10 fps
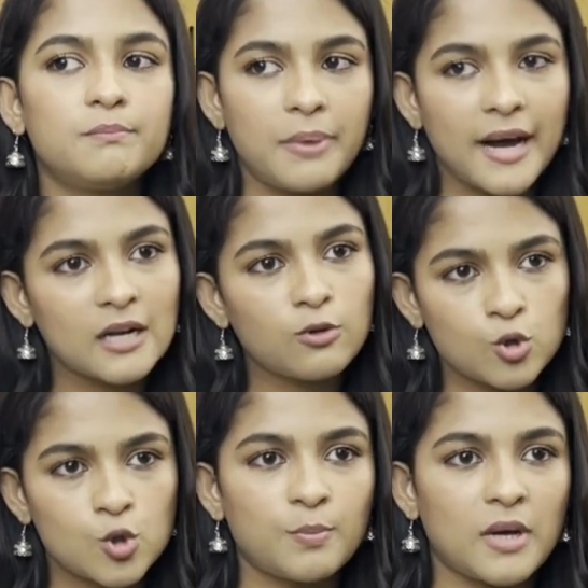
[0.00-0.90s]
বাইরের
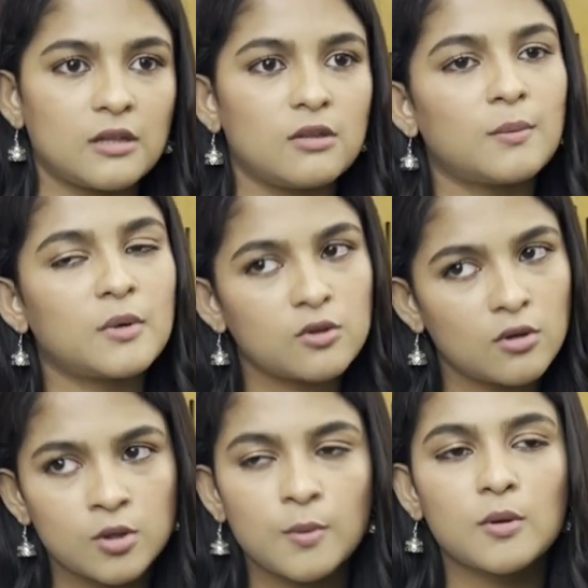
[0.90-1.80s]
দর্শক বাদ দিয়ে আমাকে তো
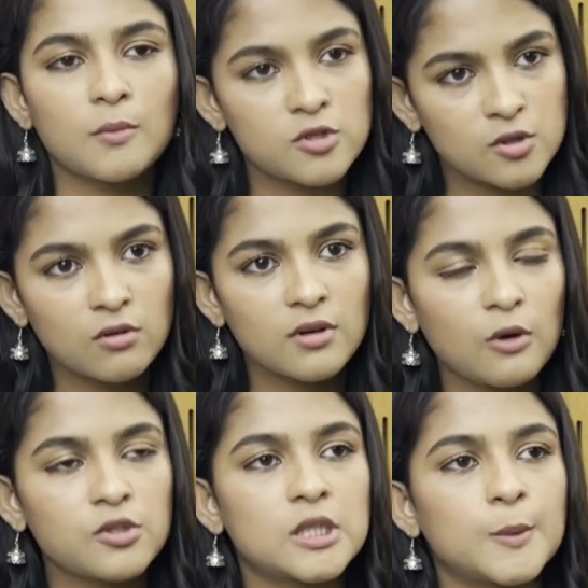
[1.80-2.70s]
হয়তো অনেক মানুষ তখন
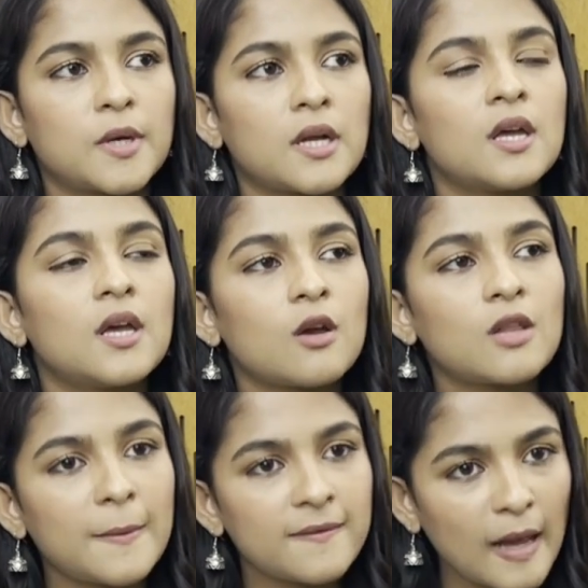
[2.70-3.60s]
নাও চিনতে পারে কিন্তু
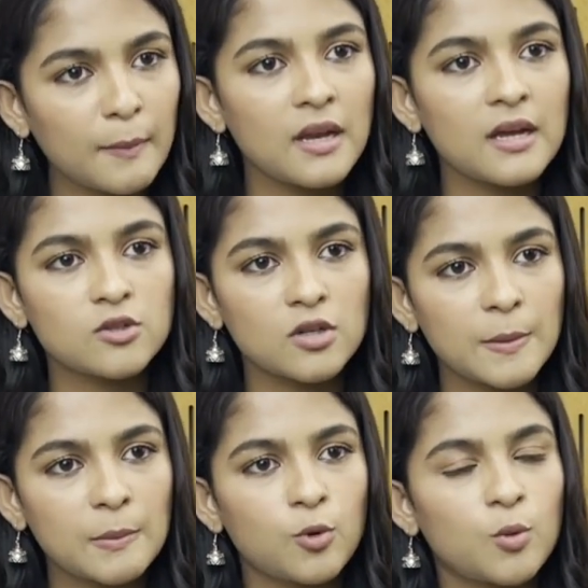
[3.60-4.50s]
আমার ফ্যামিলিকে যখন
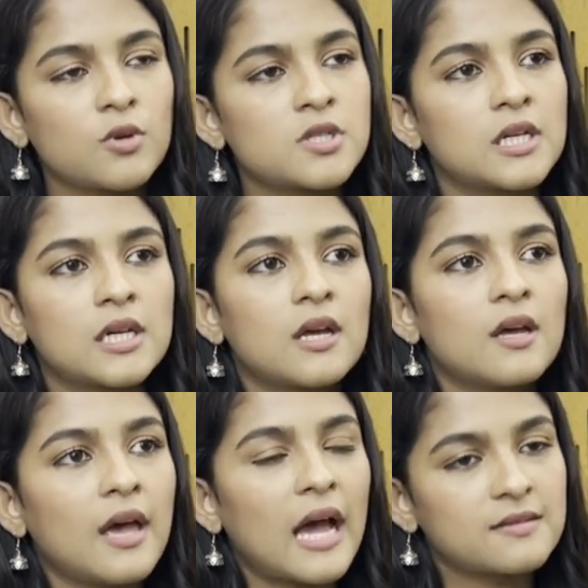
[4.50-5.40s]
আমি হ্যাঁ, বলবো হ্যাঁ। যে
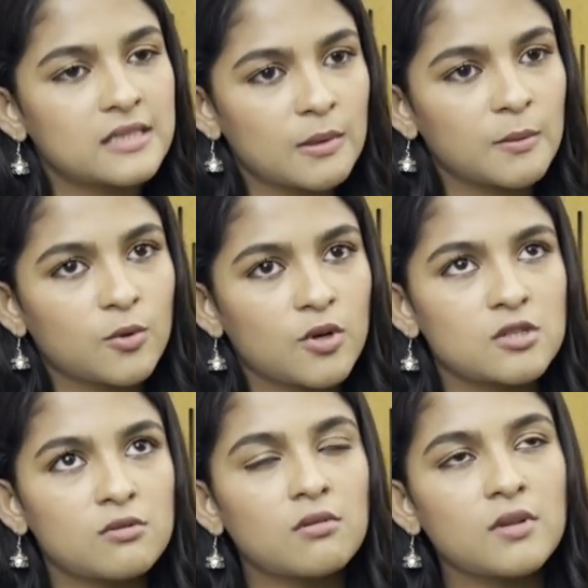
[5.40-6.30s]
একটা সিনেমা আমি করেছি
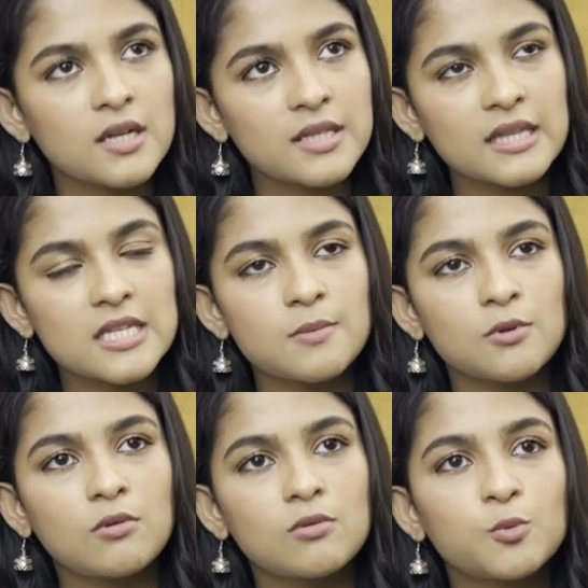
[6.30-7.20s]
তখন তারা দেখতে যাবে
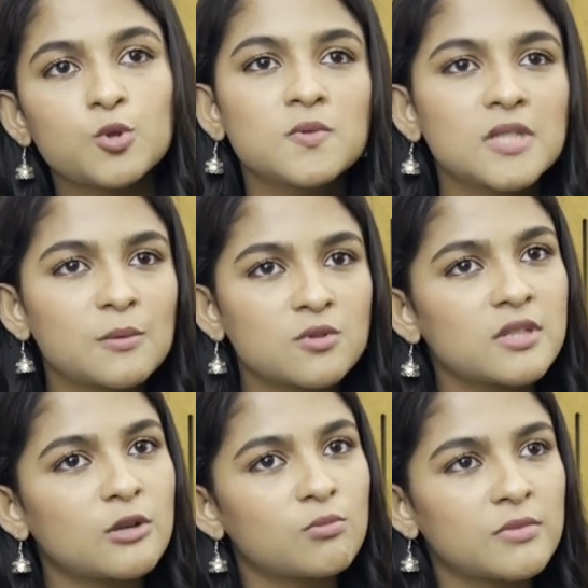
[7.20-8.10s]
তখন প্রথম সিনেমা যদি
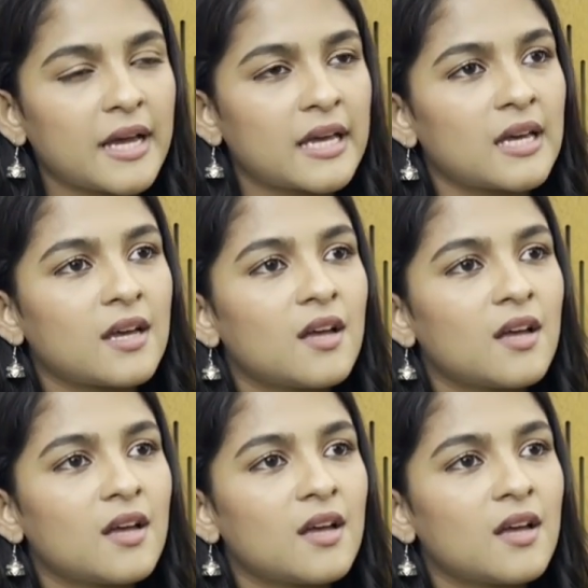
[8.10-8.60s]
এরকম দেখে